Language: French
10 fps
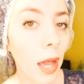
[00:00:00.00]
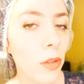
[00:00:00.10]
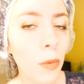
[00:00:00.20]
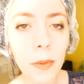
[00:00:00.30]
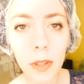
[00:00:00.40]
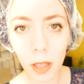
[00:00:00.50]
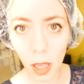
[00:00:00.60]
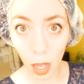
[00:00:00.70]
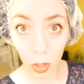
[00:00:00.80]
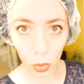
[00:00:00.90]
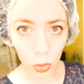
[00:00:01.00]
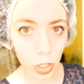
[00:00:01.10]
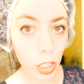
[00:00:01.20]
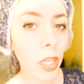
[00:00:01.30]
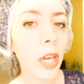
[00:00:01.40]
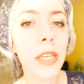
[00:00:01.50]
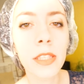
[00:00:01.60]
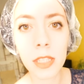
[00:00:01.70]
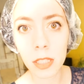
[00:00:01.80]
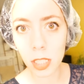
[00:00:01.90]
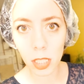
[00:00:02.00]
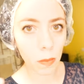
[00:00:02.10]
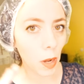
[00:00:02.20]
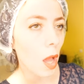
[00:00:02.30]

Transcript: Adoptez un look irrésistible.